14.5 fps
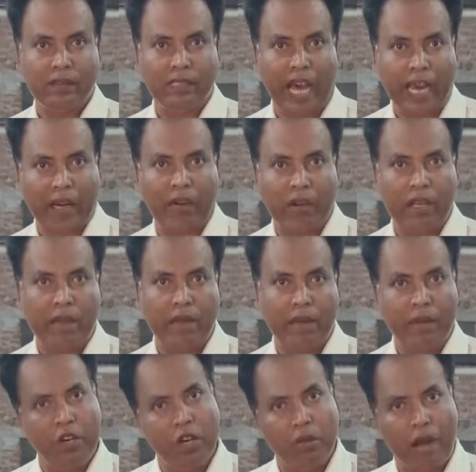ধার কইরা
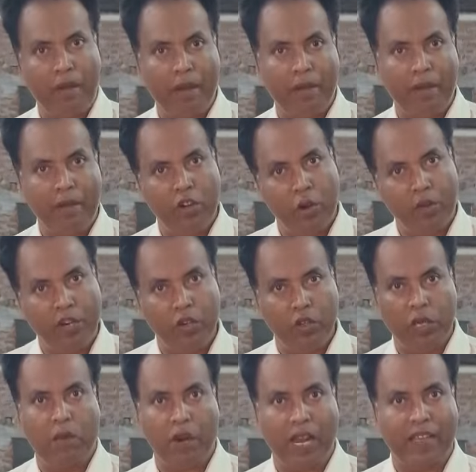বিভিন্নভাবে বিভিন্ন
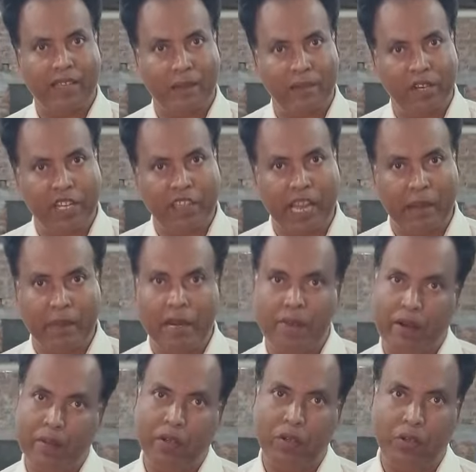ভিডিওতে বলা আছে আপনারা দেখবেন
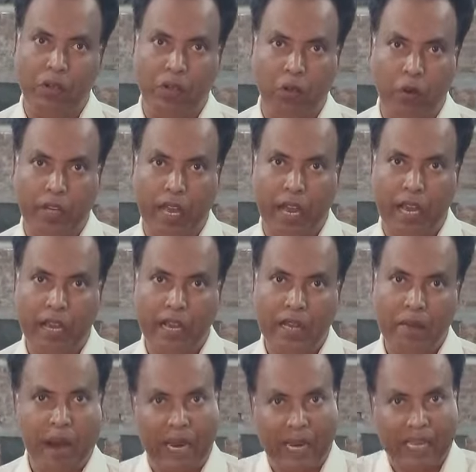আমার ভিডিওগুলো কইরা
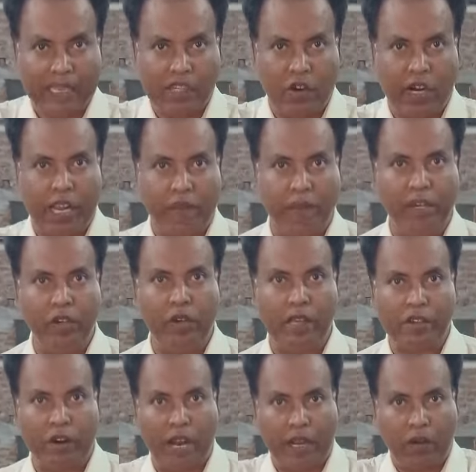বাংলাদেশে অনেক ভিডিও
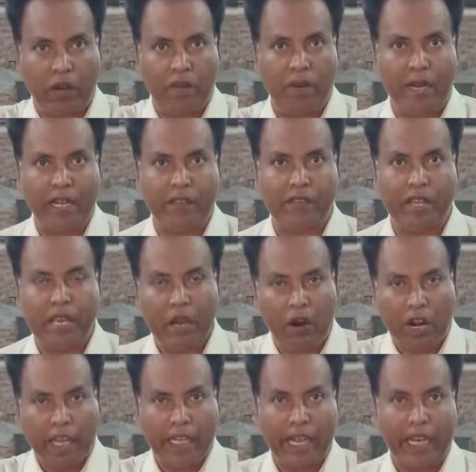আছে অনেক কোম্পানি আছে
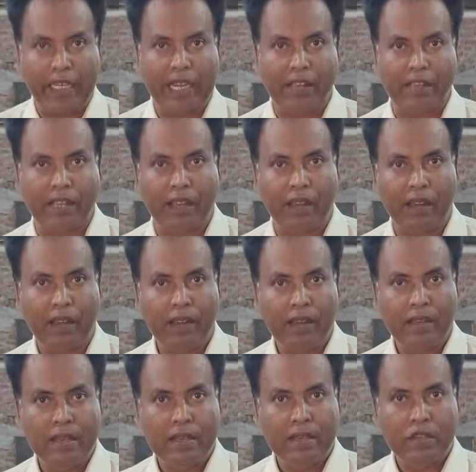অনেক গাড়ি আছে
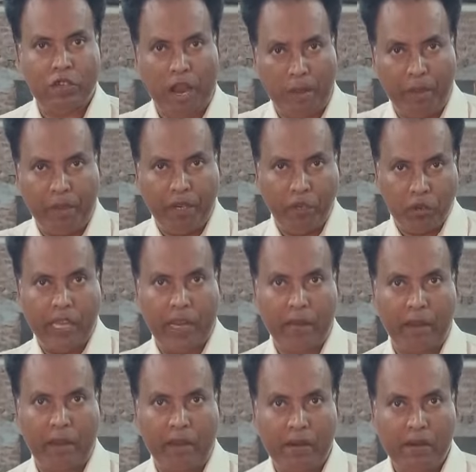সব ভিডিও
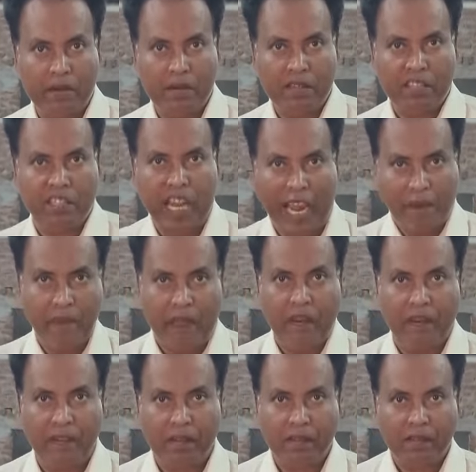দেখবেন যাইবেন
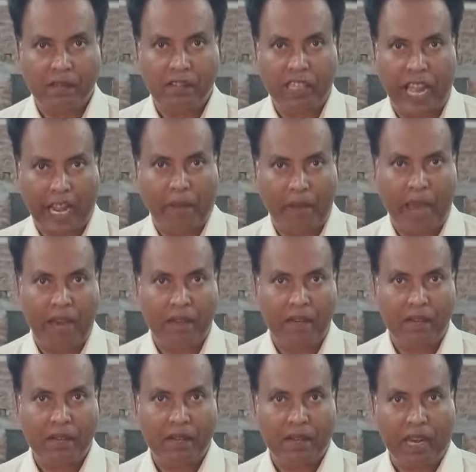দেখবেন
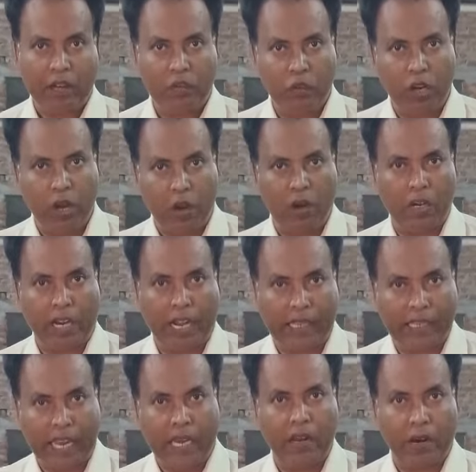কারণ দুই লক্ষ টাকা
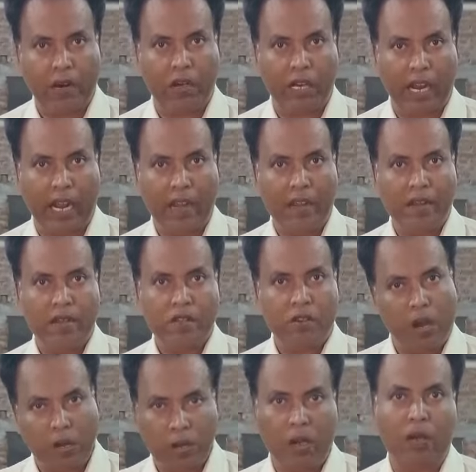দেড় লক্ষ টাকা
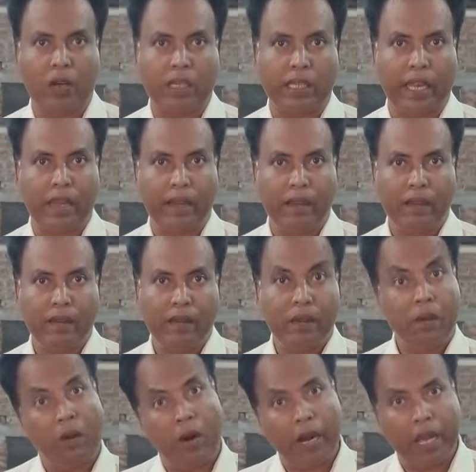সংগ্রহ করতে
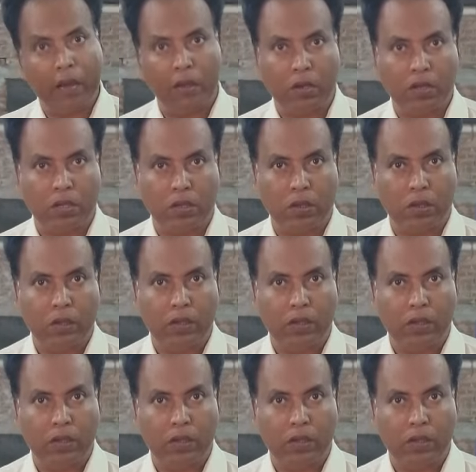অনেক কষ্ট